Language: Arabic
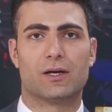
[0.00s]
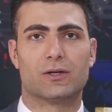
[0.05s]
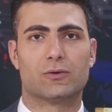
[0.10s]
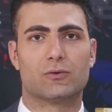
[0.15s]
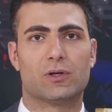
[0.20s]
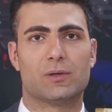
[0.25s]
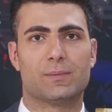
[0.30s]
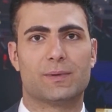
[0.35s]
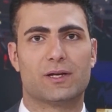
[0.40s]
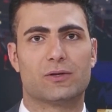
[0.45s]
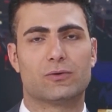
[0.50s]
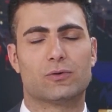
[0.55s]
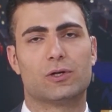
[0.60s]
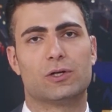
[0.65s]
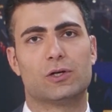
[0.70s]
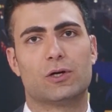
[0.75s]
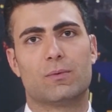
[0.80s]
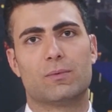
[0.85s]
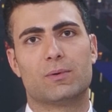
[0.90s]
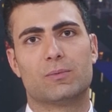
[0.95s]
نقول بانه
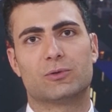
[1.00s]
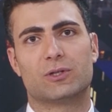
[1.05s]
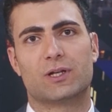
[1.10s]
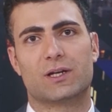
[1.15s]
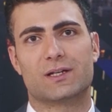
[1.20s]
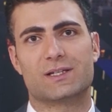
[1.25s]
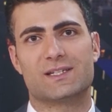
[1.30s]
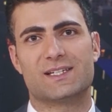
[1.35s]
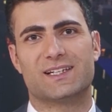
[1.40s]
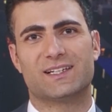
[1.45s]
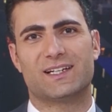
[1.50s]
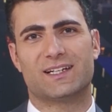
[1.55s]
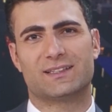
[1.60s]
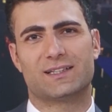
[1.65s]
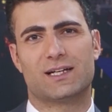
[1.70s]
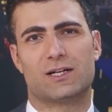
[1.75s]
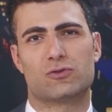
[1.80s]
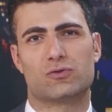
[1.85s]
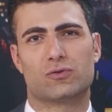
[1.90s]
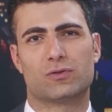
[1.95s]
اليوم المدرسين
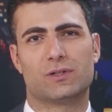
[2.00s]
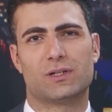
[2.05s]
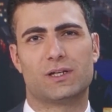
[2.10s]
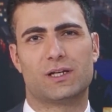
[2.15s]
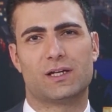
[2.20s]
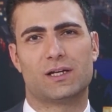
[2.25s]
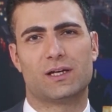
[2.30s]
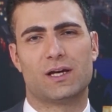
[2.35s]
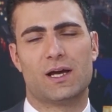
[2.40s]
يحتاجون